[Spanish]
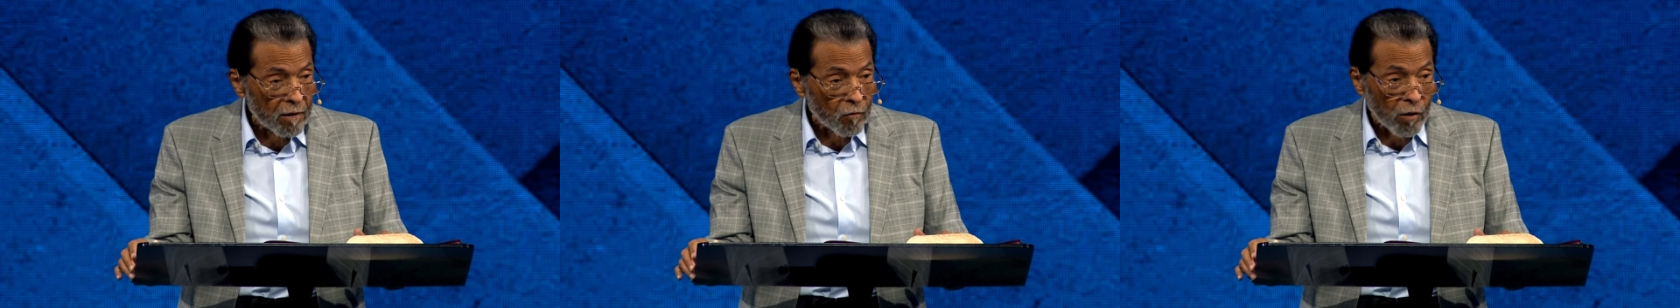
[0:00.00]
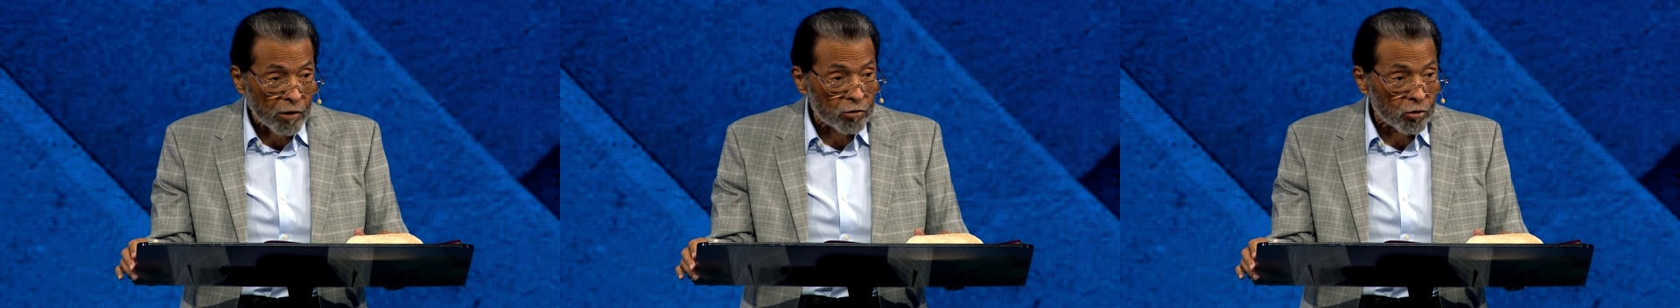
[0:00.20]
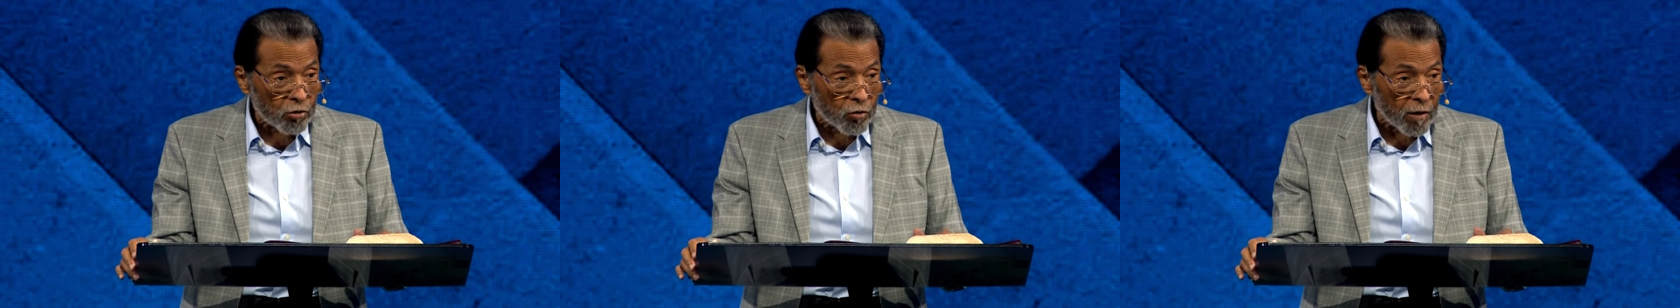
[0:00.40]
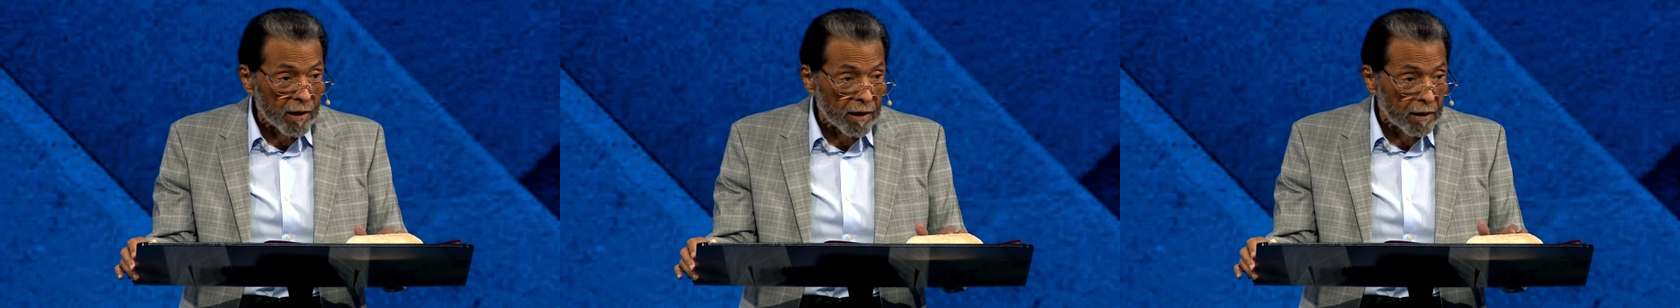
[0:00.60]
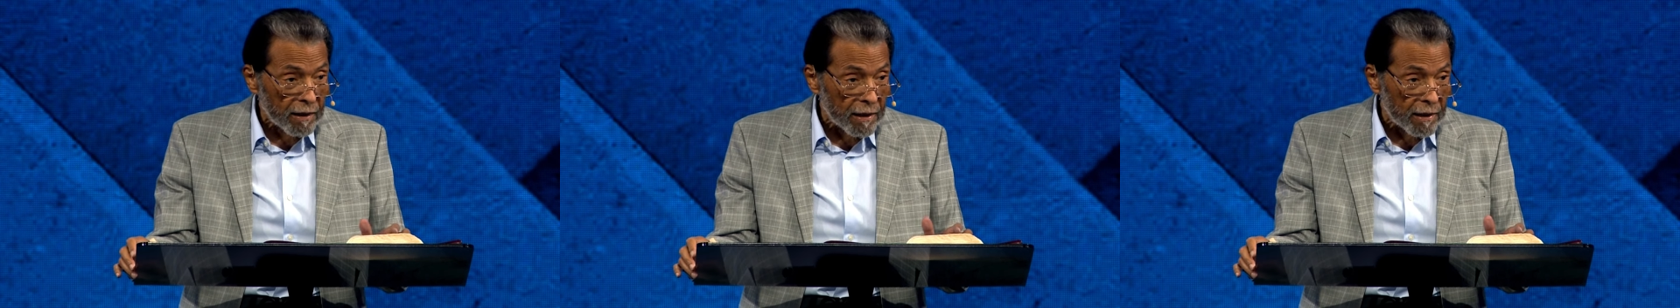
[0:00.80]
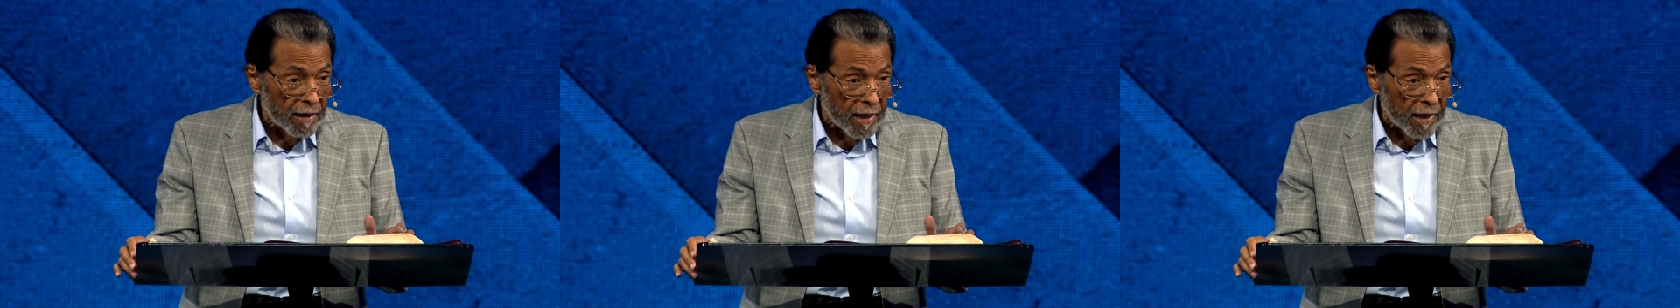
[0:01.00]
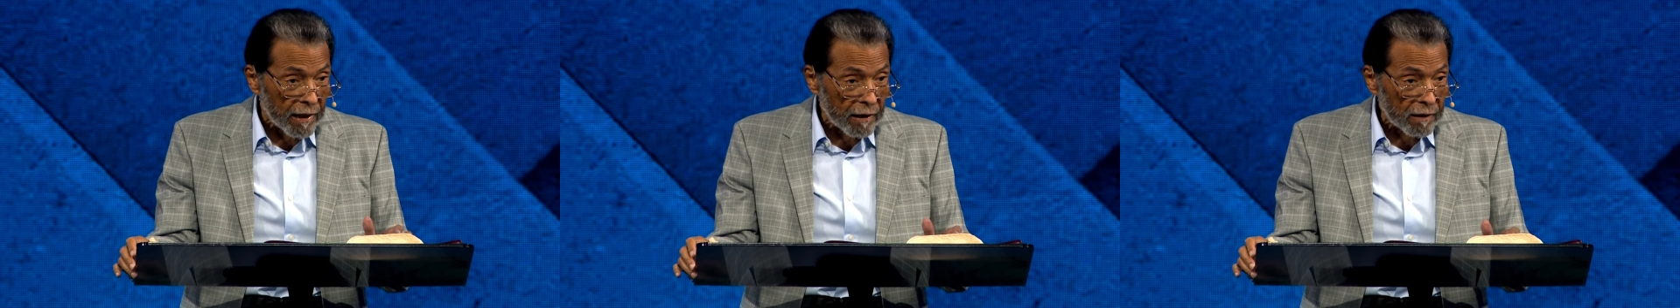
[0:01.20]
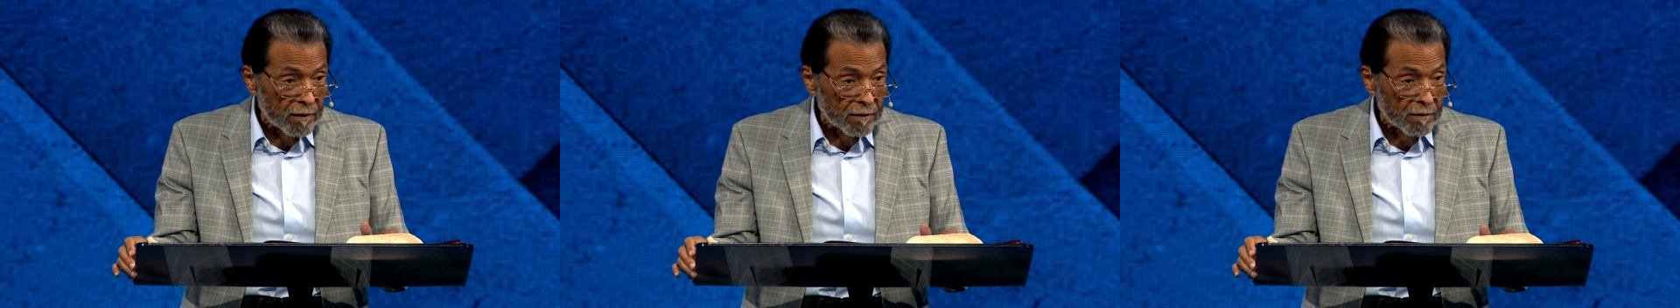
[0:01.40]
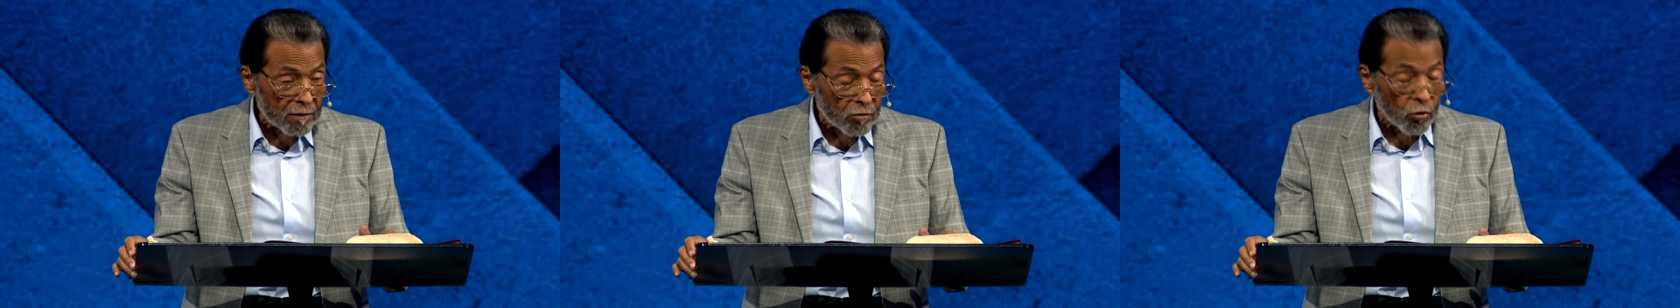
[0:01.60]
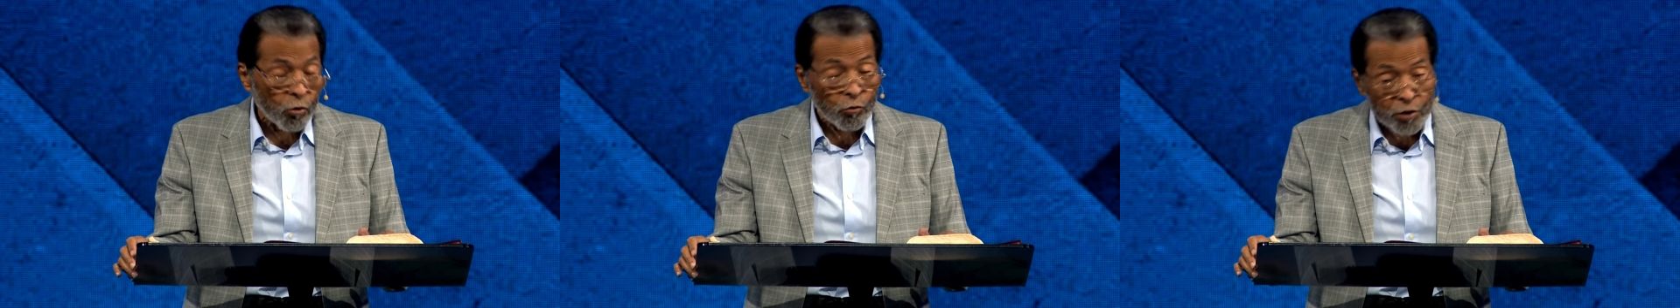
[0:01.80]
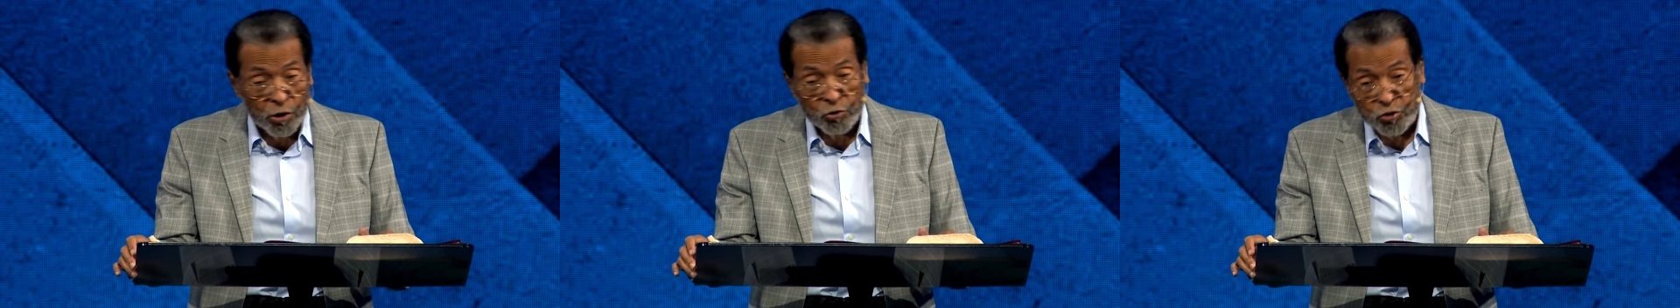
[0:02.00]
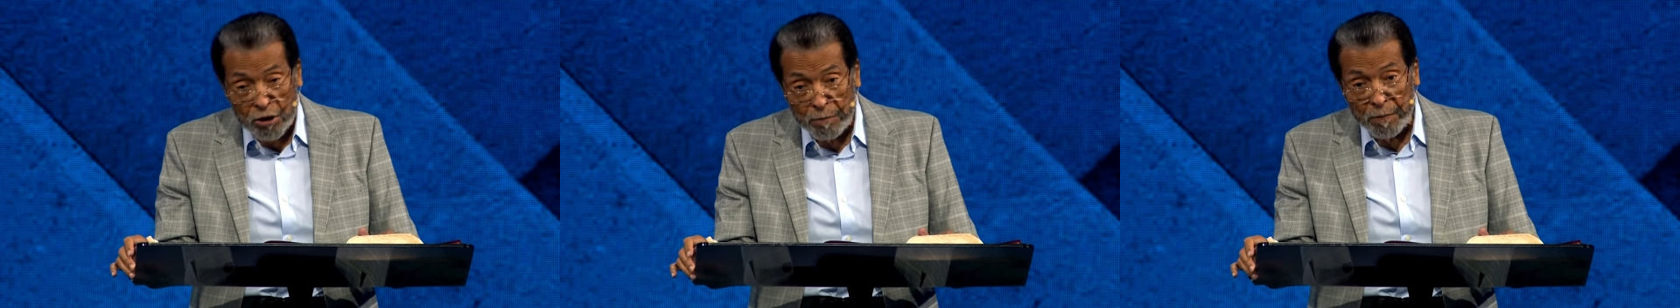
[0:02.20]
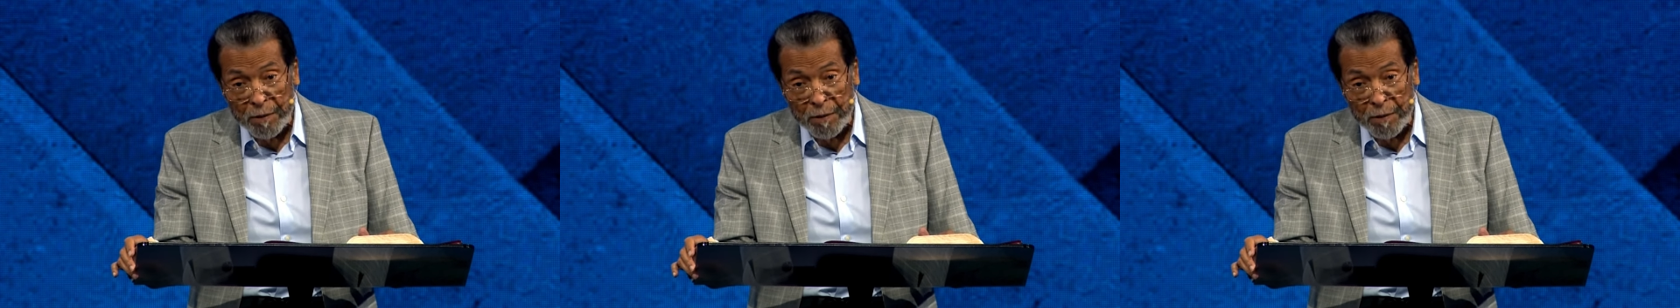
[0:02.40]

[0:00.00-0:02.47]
Cuando no es en realidad, los judíos sí